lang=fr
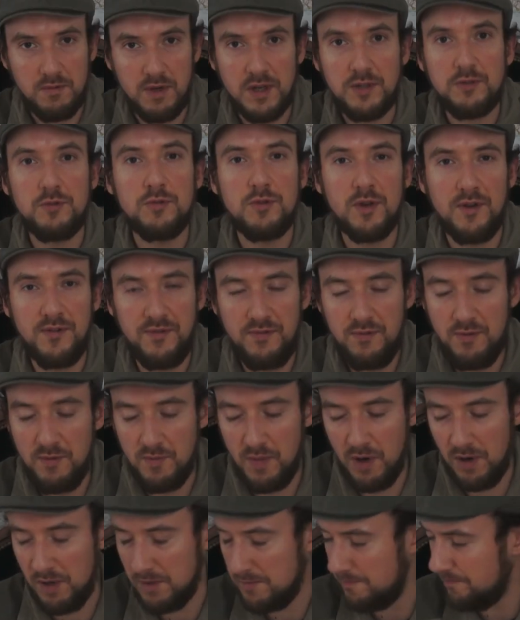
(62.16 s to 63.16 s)
Ouais, tu t'en fous,
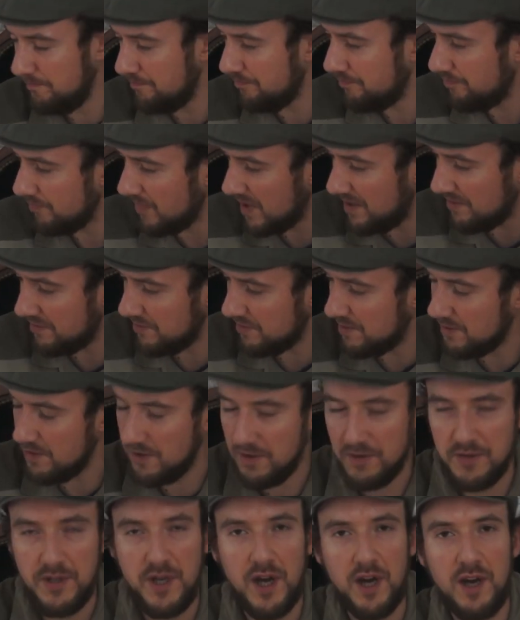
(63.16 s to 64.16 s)
bon, bref
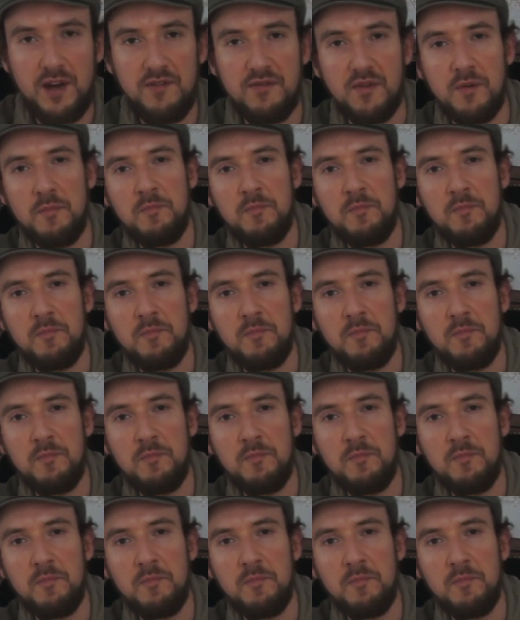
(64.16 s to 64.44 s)
on y arrive.